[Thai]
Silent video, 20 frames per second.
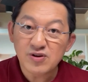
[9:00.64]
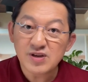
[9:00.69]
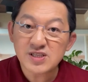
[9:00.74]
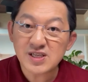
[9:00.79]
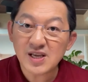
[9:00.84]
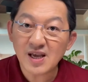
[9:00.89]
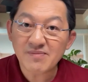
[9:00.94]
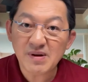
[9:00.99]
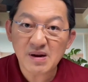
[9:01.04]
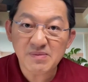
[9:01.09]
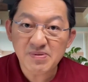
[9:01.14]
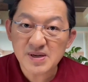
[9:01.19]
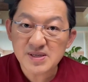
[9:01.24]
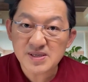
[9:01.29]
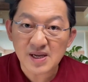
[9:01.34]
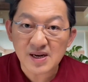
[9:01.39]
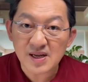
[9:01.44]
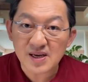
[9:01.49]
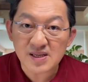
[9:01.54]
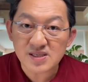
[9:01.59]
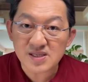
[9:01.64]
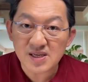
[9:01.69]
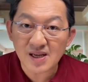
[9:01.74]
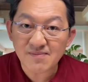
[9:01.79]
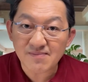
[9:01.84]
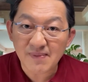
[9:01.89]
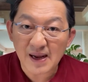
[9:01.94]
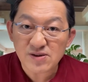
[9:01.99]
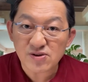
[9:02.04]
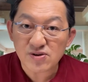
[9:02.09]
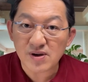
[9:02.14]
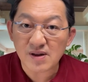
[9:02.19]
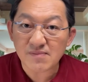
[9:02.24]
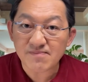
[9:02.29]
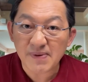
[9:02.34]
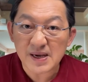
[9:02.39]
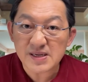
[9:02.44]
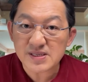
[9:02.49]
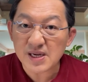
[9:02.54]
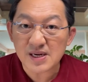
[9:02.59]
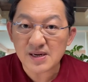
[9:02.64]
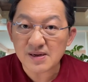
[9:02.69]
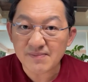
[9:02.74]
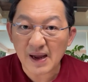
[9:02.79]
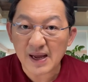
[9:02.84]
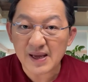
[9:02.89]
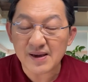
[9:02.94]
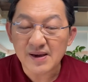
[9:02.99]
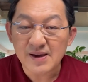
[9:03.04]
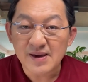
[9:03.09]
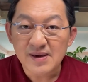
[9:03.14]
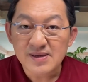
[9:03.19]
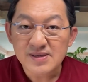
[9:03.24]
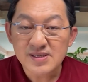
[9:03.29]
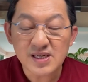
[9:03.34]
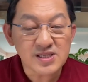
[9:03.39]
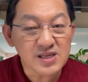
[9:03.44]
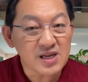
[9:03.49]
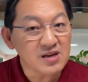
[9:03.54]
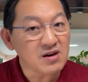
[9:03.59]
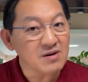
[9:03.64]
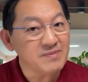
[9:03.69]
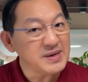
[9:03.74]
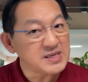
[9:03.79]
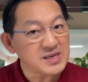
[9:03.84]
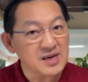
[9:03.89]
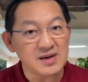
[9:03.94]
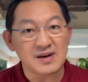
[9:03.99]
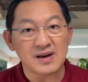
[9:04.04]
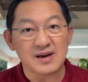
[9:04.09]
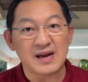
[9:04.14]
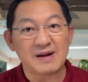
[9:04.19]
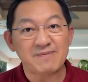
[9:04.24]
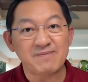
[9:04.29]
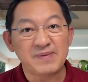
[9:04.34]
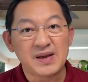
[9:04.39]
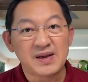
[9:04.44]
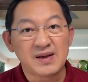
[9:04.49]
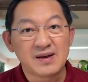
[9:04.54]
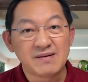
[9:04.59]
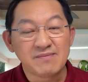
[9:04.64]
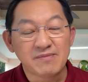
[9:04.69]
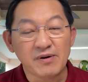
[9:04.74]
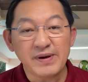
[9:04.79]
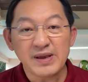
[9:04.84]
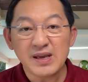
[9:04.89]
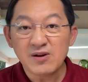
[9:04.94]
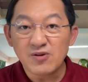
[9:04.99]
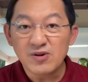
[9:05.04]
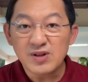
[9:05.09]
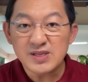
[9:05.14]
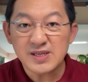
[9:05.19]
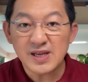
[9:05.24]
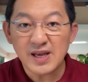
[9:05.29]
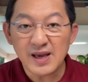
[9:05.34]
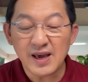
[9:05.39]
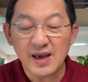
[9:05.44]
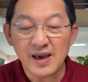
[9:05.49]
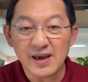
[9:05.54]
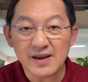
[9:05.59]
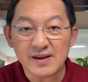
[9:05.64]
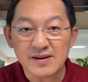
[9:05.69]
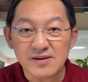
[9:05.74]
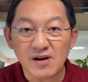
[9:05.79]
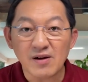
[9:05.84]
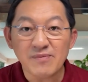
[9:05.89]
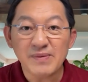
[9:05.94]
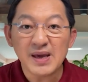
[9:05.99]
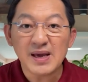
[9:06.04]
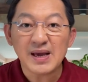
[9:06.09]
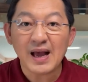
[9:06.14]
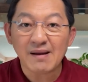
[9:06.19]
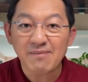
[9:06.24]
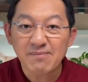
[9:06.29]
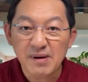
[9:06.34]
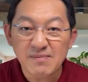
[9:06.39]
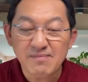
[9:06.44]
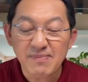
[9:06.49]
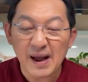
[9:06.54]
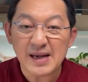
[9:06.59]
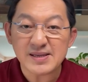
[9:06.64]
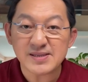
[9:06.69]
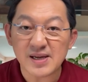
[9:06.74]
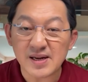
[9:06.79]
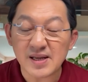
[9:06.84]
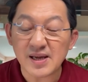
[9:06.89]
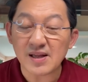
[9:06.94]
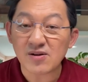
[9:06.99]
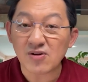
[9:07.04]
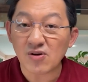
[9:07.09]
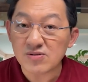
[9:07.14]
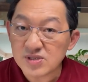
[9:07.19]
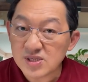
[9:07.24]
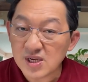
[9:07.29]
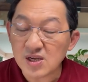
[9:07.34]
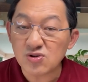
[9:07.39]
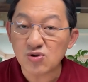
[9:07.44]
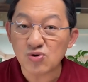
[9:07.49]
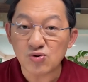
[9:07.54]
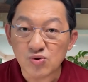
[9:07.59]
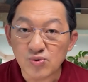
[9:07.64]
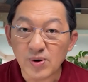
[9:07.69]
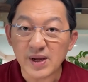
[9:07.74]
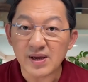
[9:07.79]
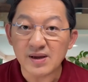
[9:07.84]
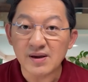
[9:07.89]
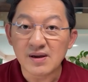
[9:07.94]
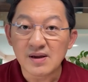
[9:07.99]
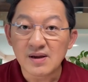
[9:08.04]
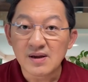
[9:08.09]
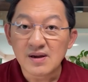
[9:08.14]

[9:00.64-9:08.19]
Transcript: อินโดนีเซีย ไม่ได้พึ่งเศรษฐกิจจีนมากจนเกินไปใช่หรือไม่จริงๆก็ไม่เชิงหรอกครับเพราะว่าอินโดนีเซียเองก็มีการพึ่งพาเศรษฐกิจของจีนอยู่ด้วย